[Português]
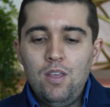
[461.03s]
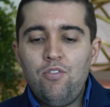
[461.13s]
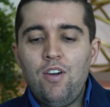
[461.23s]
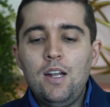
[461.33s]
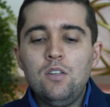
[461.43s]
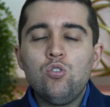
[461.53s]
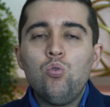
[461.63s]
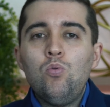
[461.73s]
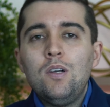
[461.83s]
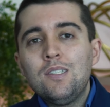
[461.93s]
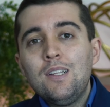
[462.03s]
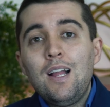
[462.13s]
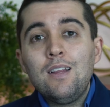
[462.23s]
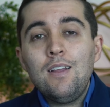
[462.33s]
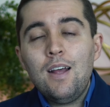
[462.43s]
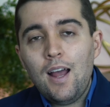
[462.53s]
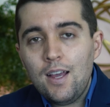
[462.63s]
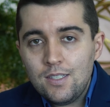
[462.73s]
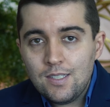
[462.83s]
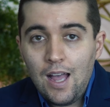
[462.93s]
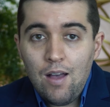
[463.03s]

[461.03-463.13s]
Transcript: e várias ruas laterais.